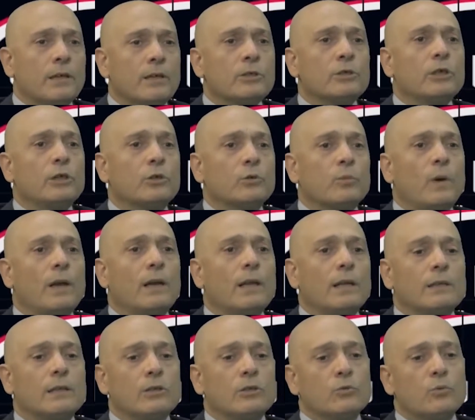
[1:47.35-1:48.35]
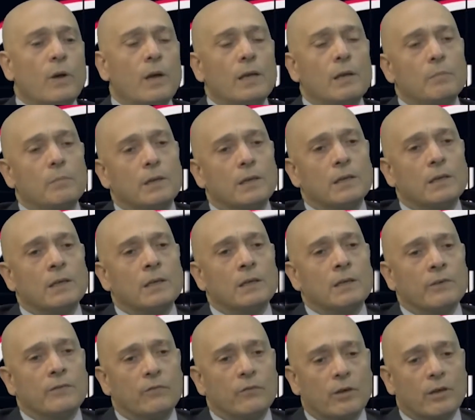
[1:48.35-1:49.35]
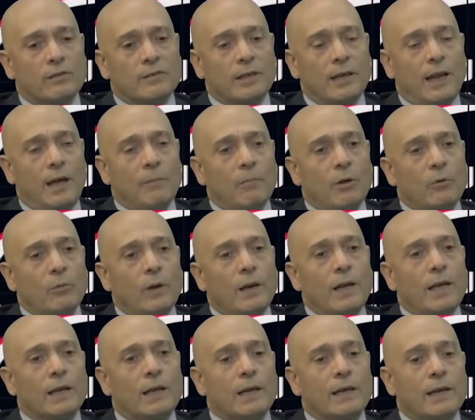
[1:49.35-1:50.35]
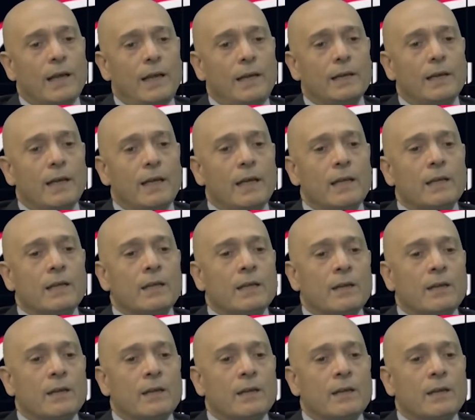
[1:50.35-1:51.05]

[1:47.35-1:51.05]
رجعت ولدت شوي من فرص العمل ولكن نحن